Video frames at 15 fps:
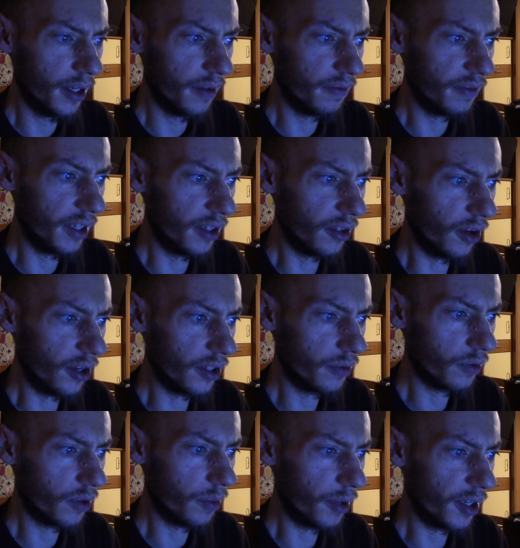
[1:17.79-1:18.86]
wir ein neues,
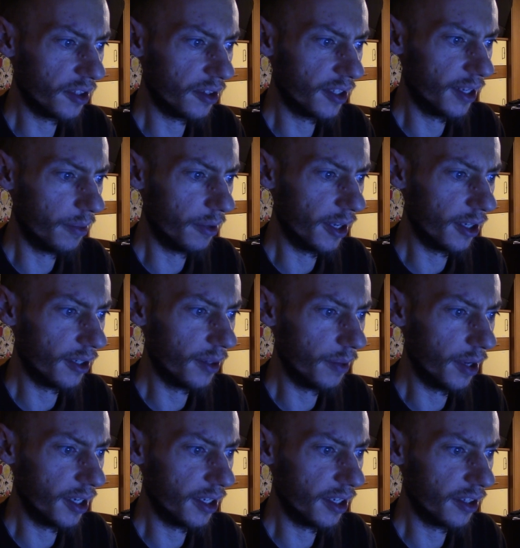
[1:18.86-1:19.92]
wunderbares,
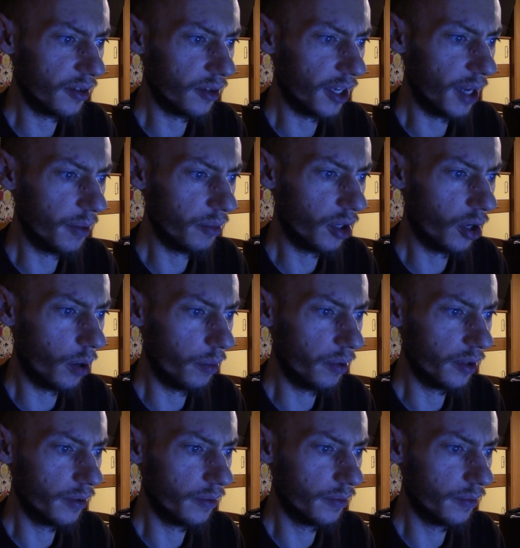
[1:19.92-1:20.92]
lebendiges Organ bekommen.